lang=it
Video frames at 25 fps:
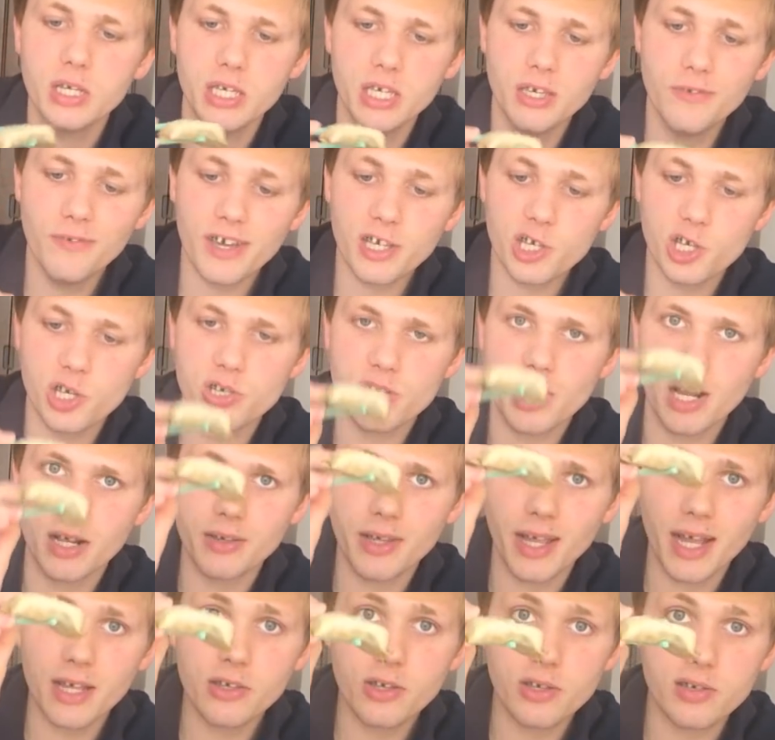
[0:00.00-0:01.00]
Invece
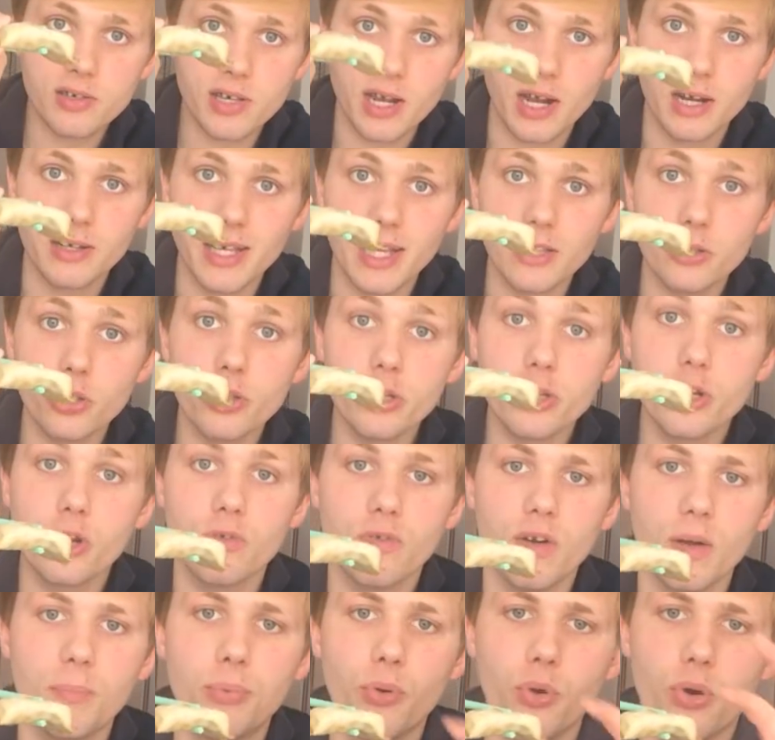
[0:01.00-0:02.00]
scaldandoli
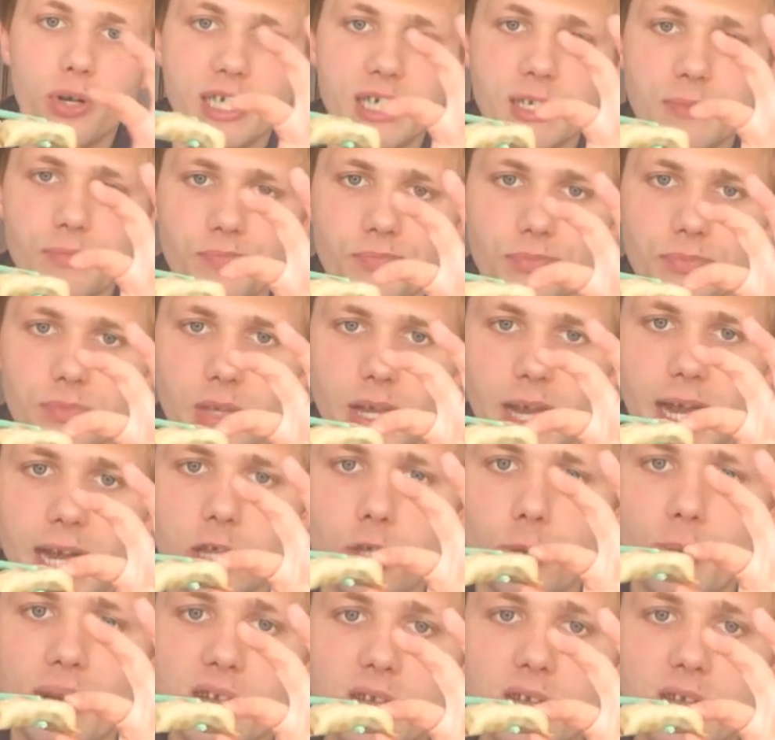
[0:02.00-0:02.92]
col vapore hanno